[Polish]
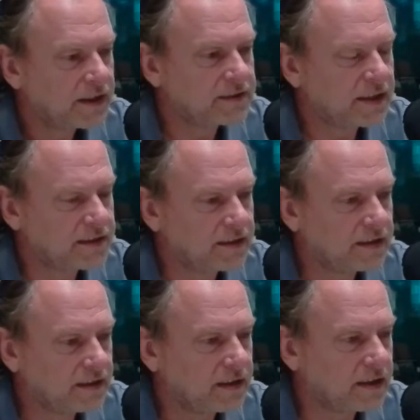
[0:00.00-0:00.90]

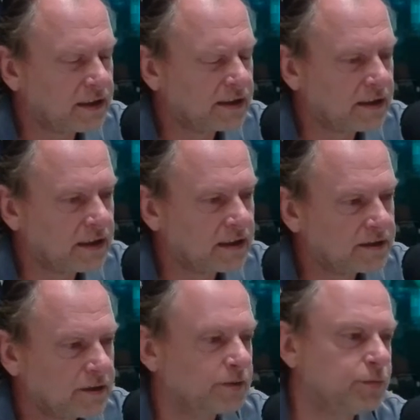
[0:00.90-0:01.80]
znaczenie dla, dla
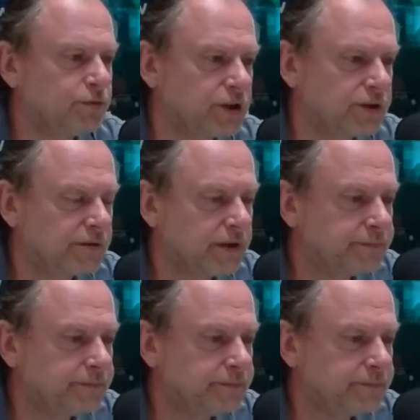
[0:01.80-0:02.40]
strony budżetowej.